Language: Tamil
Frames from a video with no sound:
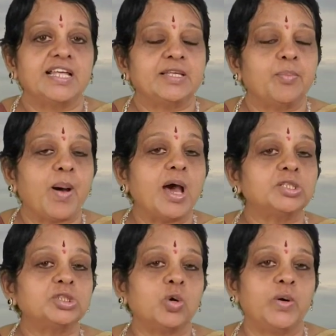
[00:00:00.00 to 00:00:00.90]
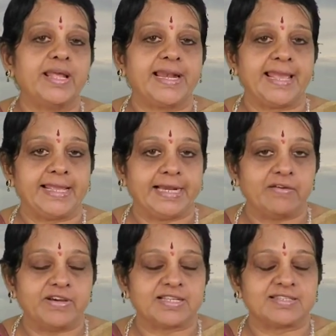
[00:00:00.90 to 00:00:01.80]
அதை பார்த்த உடனே
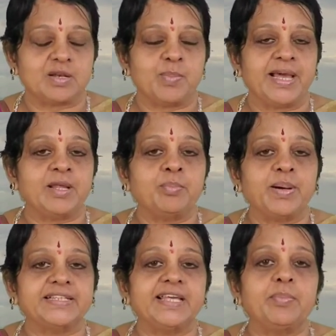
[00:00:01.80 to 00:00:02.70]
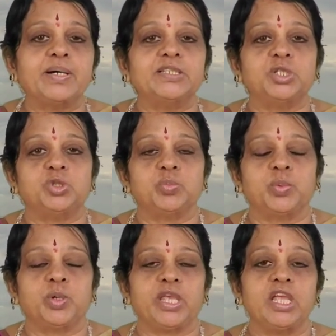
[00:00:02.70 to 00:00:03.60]
இளவரசன் மனம் பதை பதைத்து
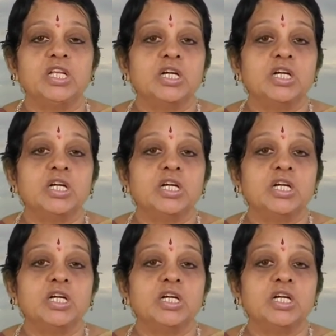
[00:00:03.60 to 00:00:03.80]
போய்